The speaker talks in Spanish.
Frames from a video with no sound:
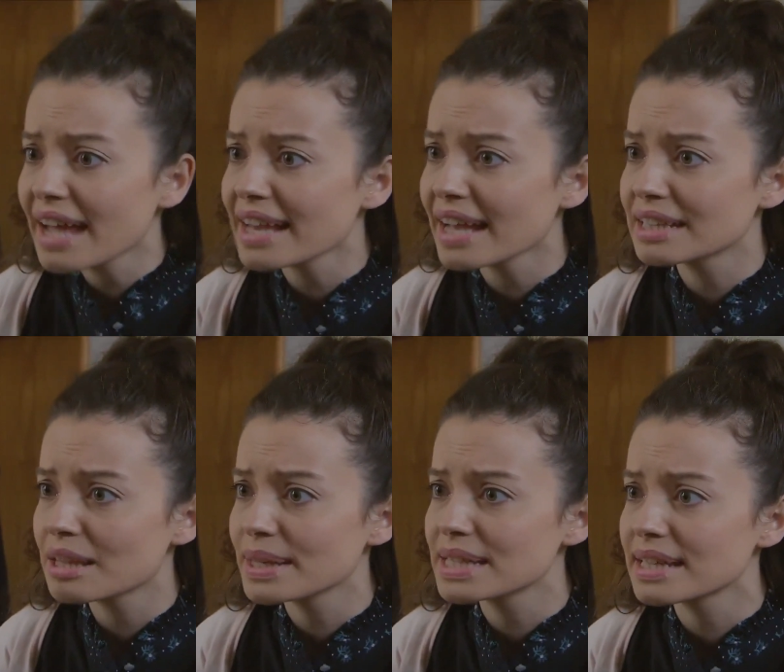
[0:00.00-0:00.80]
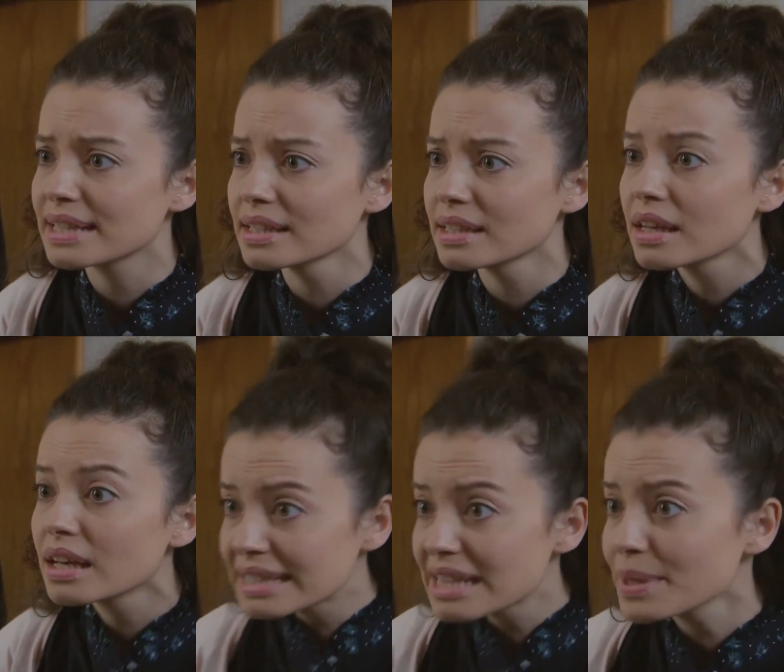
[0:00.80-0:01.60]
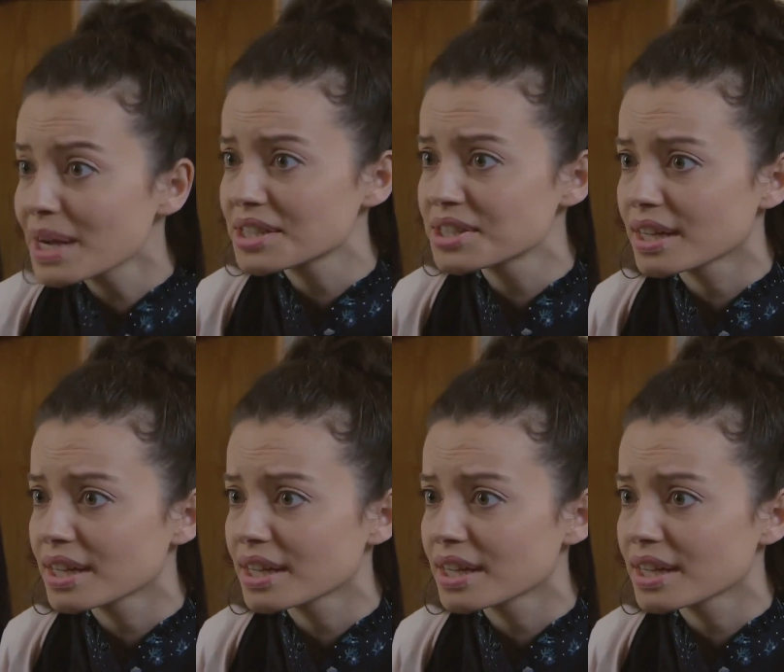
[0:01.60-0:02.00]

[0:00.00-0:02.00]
que otra vez está en las calles? ¡Contesta,